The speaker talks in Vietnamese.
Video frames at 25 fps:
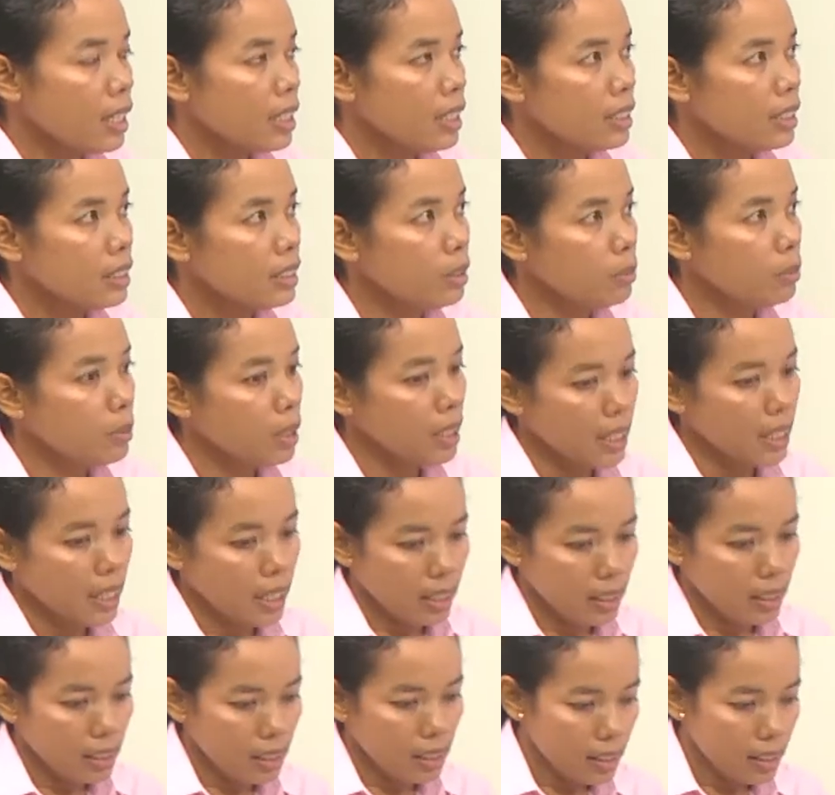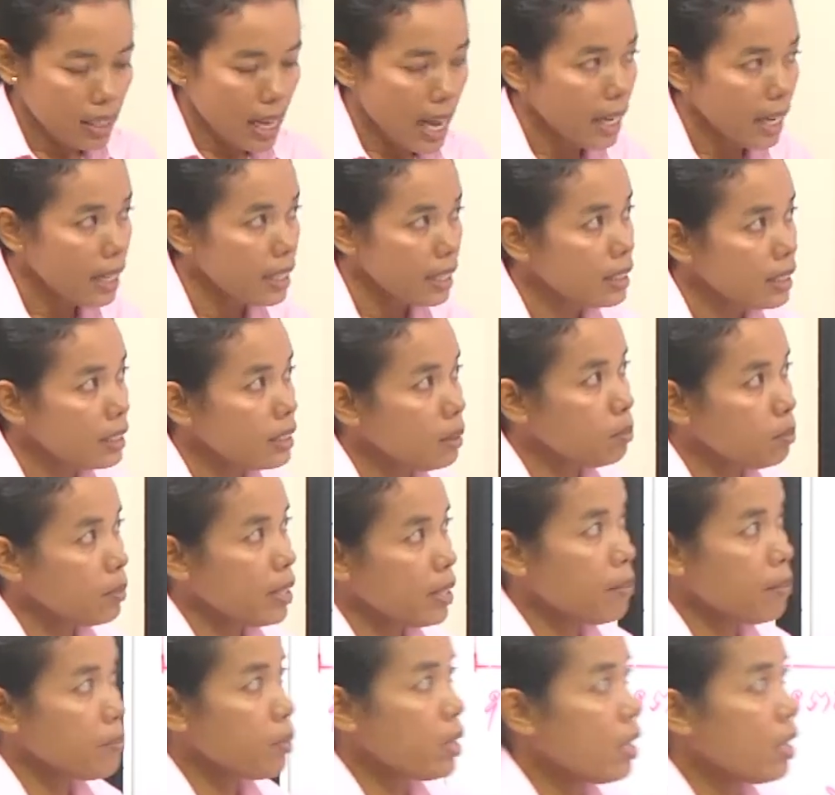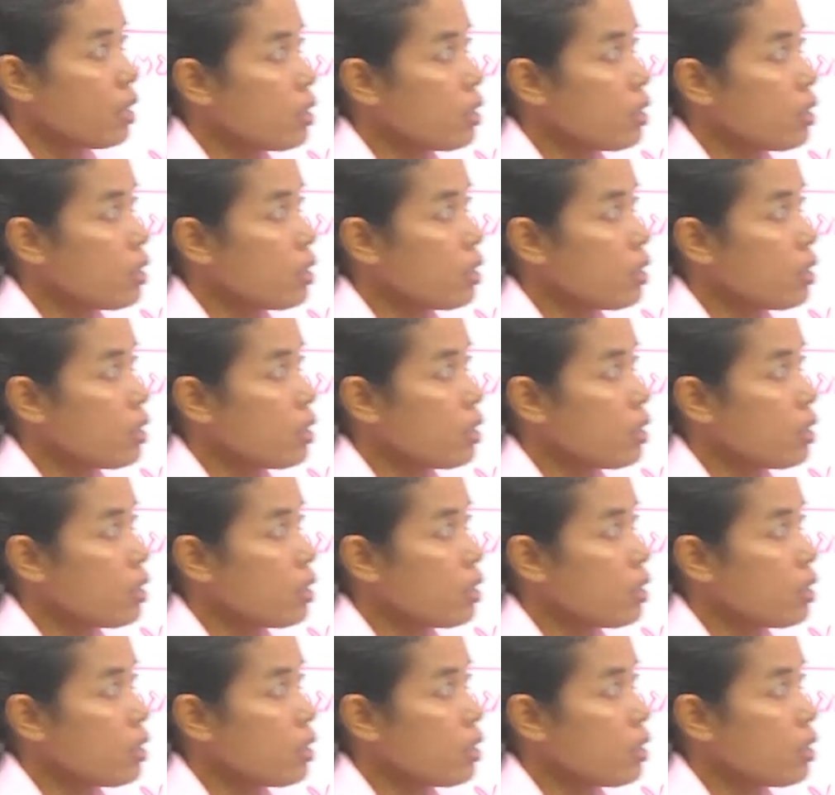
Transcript: nhom cái nào đặt chấm năm ở